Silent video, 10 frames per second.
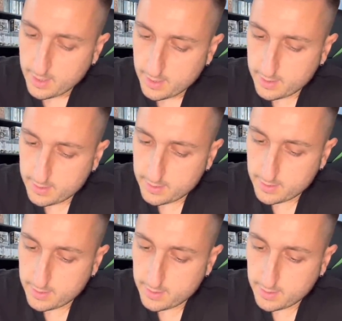
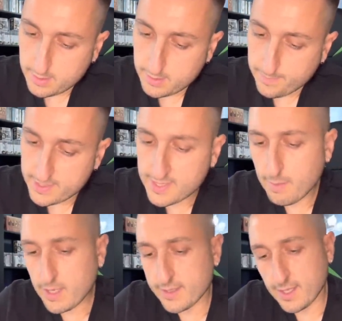Eh,
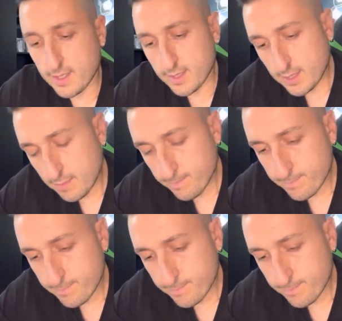passiamo all'Atalanta.